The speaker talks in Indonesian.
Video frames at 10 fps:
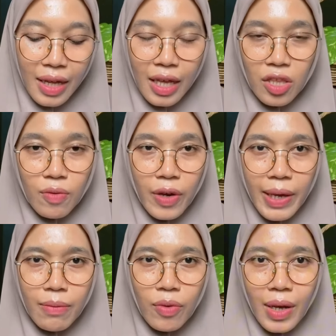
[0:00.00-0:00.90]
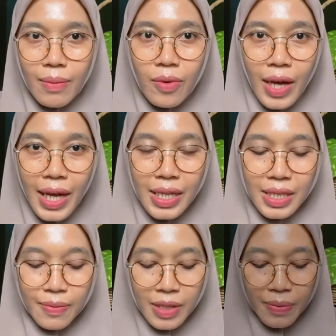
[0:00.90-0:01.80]
atau mau kayak
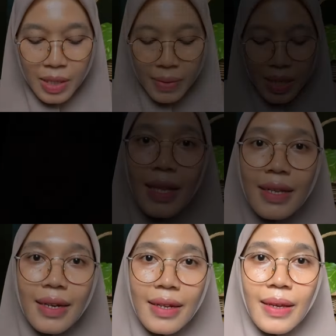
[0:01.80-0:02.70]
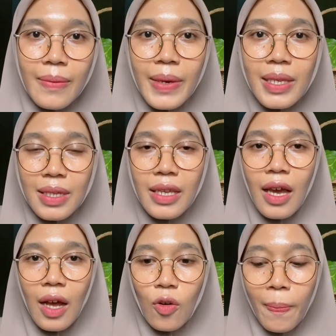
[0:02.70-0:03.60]
buka-bukaan sama teman-teman sunscreen yang biasanya
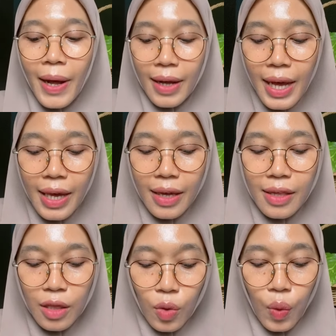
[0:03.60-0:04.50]
aku pakai gitu